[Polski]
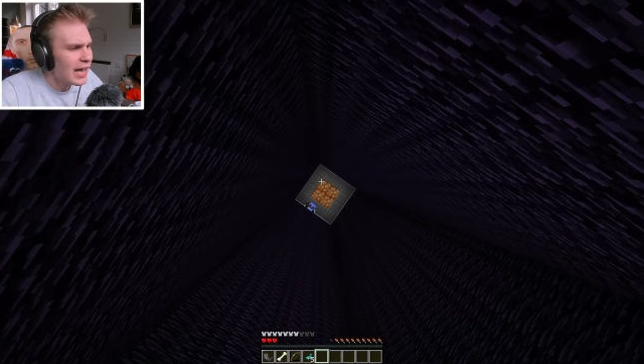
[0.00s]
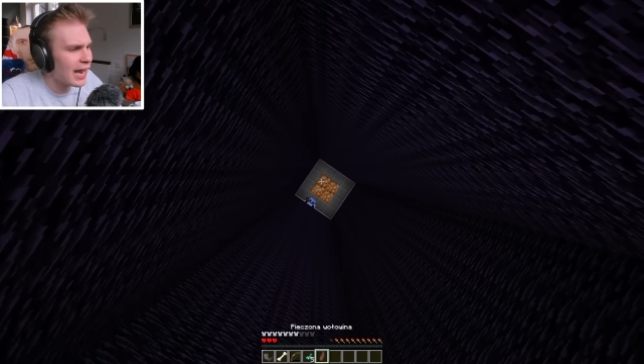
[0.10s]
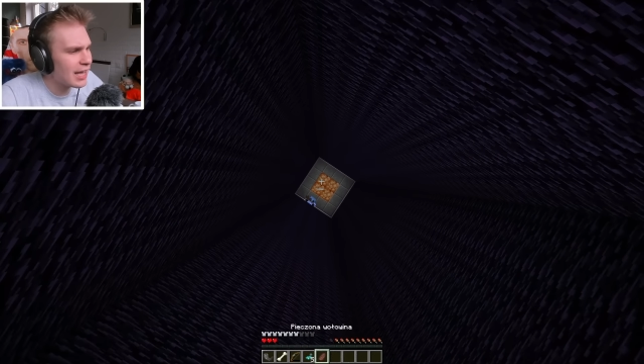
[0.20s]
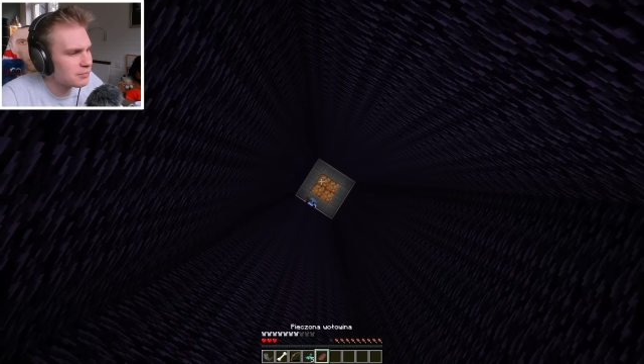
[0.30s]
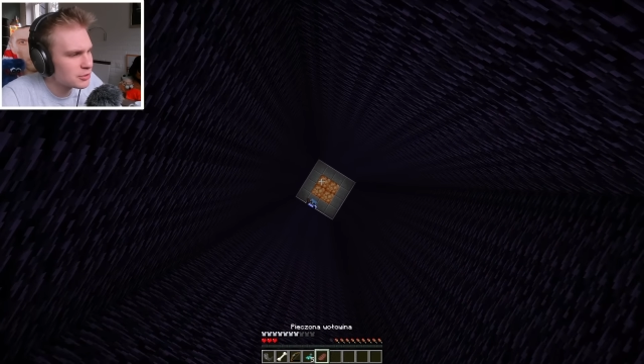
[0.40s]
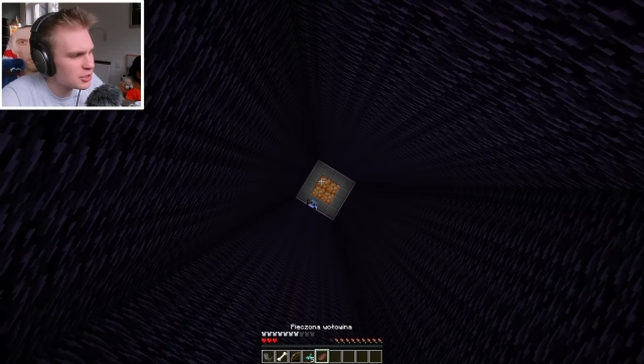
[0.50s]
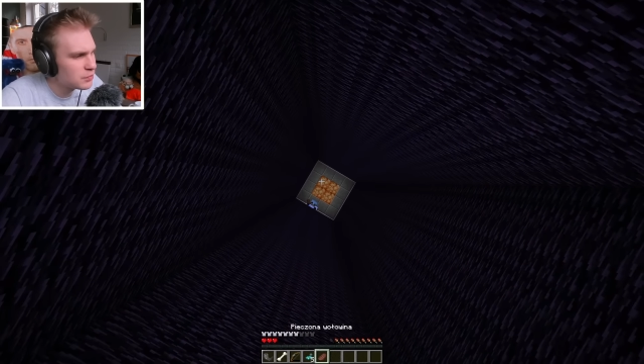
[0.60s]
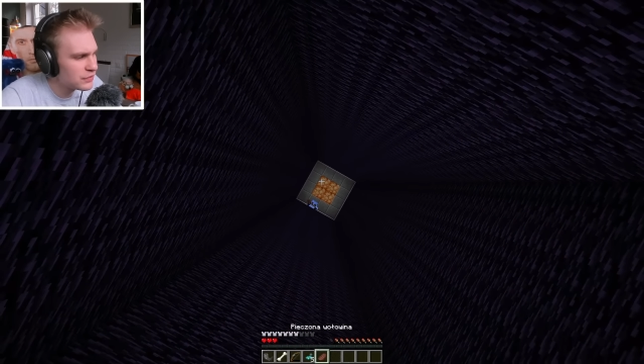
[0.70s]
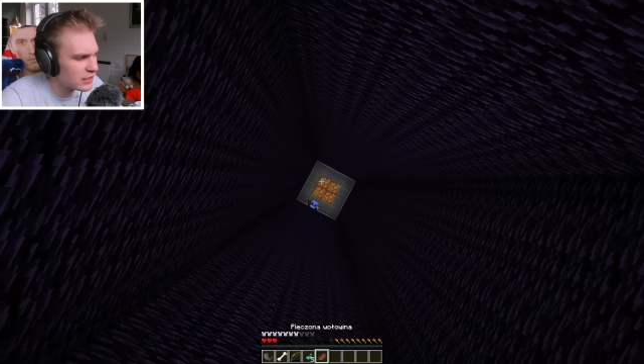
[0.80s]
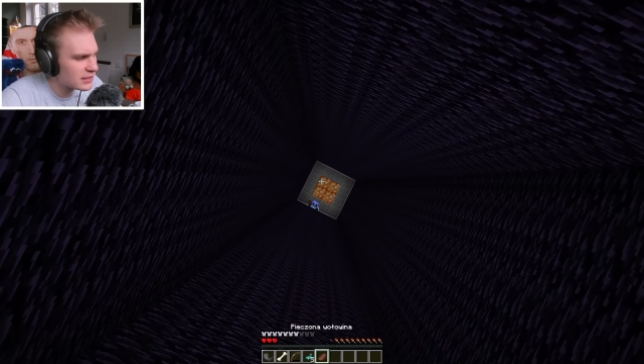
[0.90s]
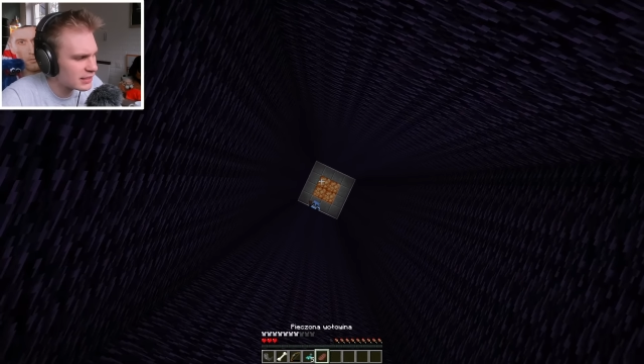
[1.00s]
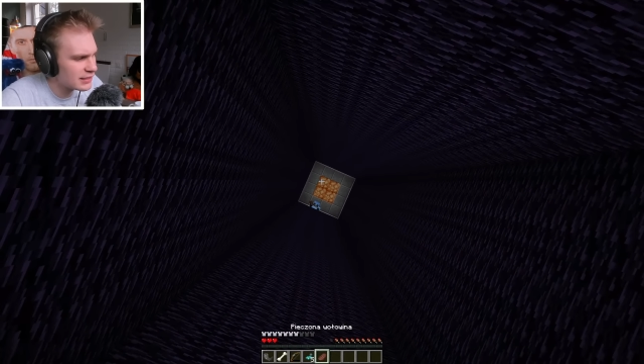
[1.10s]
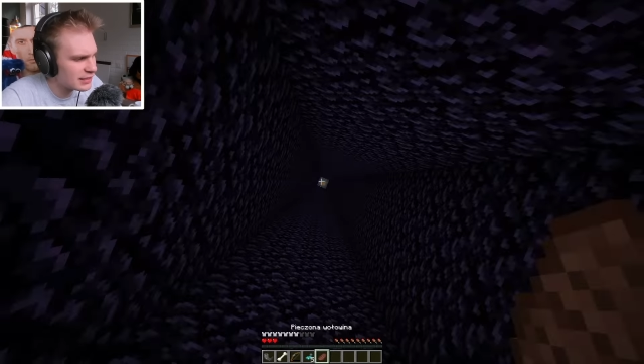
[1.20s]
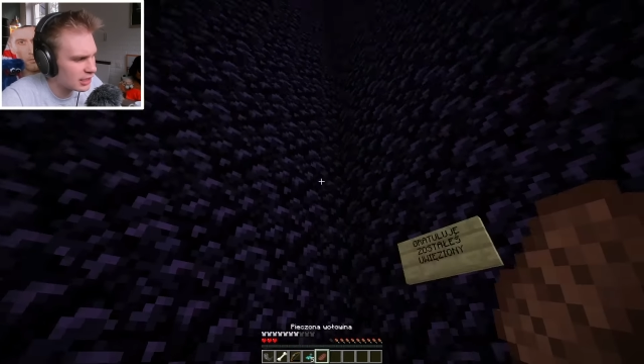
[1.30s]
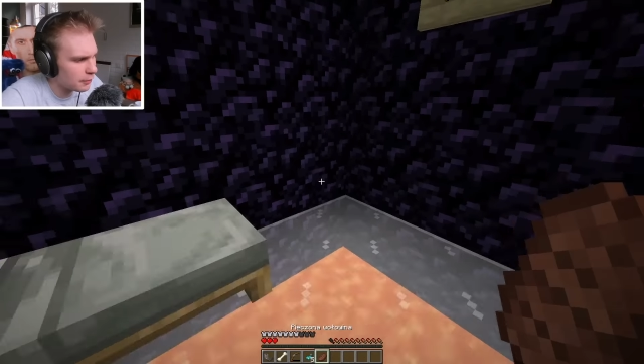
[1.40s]
Ale ja potrzebuję więcej
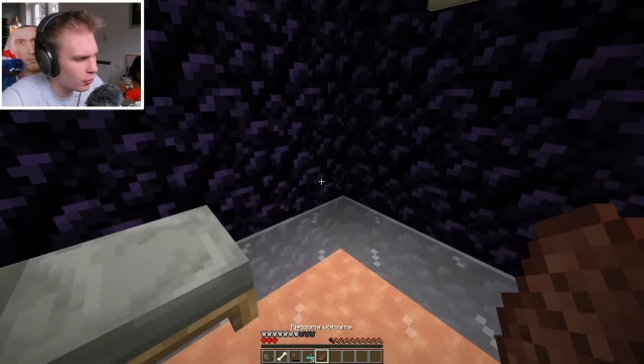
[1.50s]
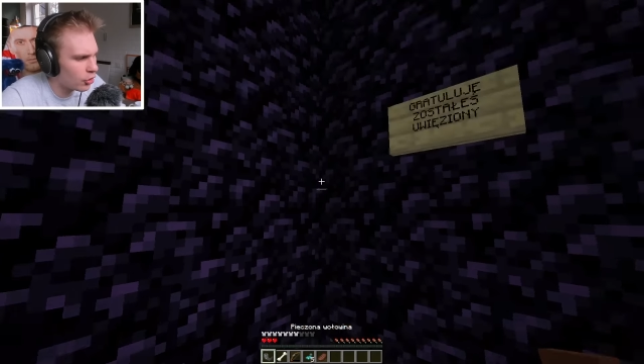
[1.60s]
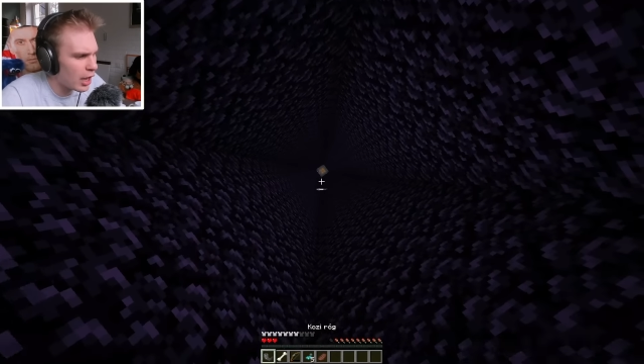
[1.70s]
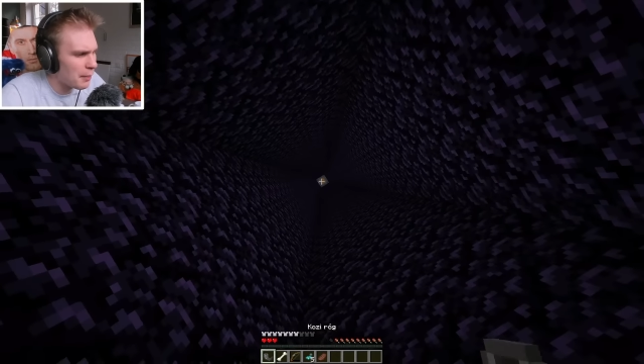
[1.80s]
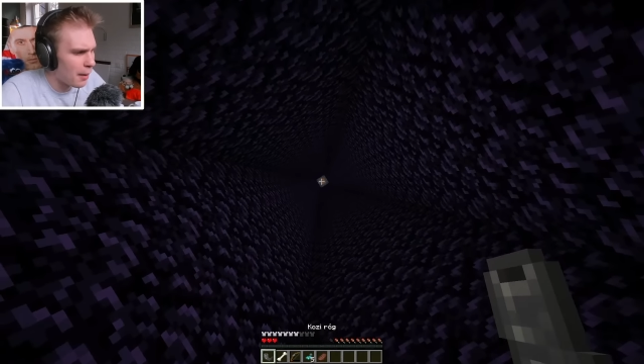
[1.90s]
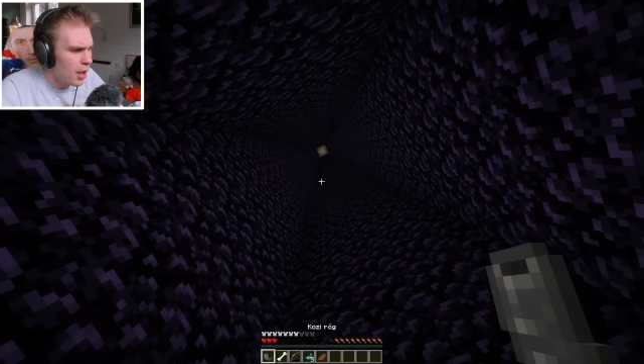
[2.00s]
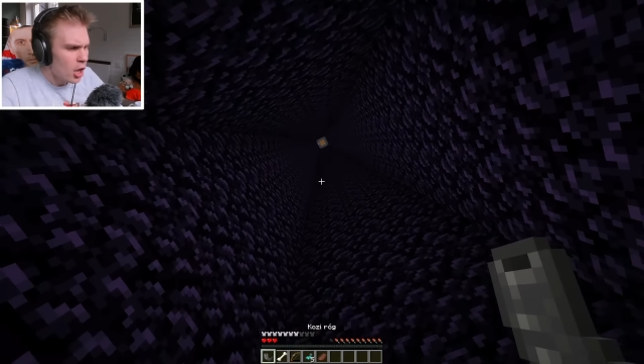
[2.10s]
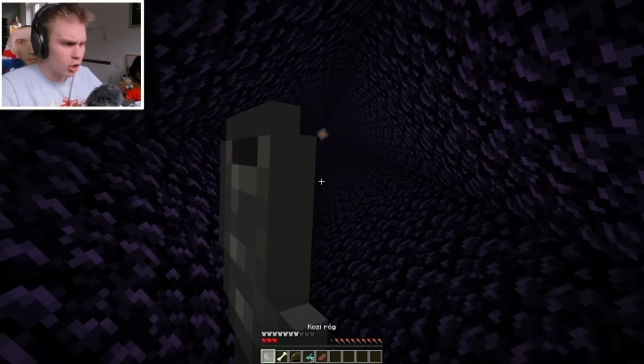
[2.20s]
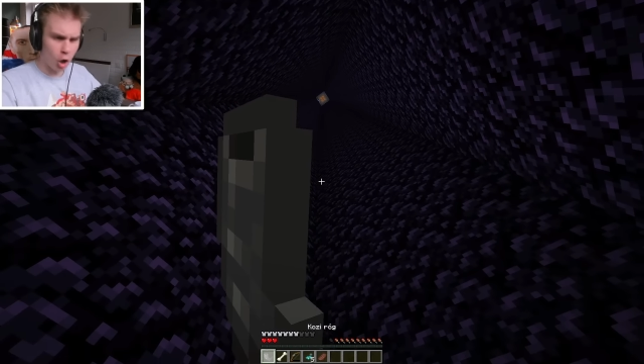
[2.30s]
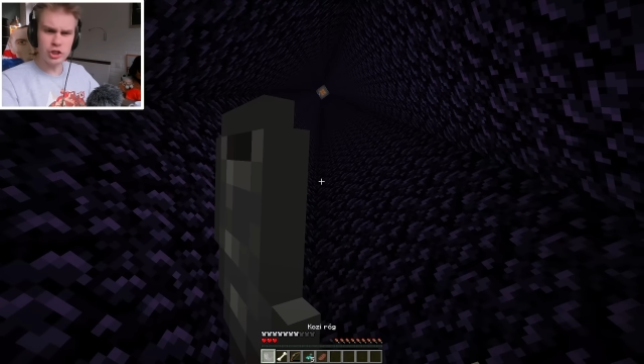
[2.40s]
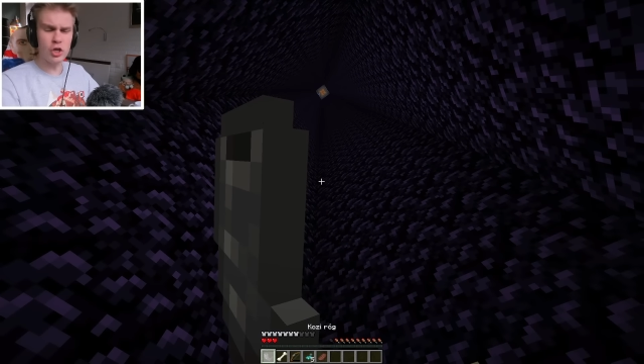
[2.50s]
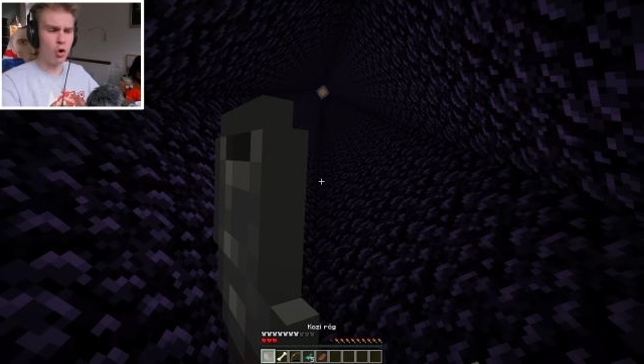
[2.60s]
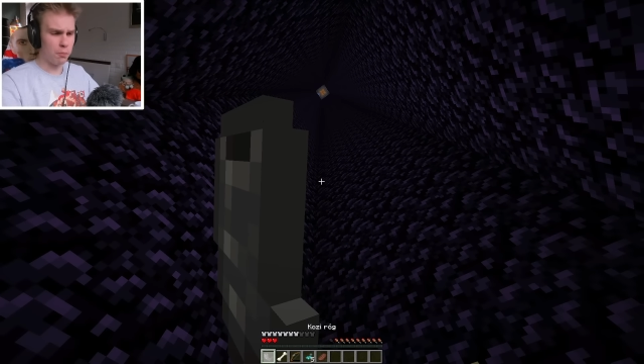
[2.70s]
jedzenia, bo ja mam kozi róg.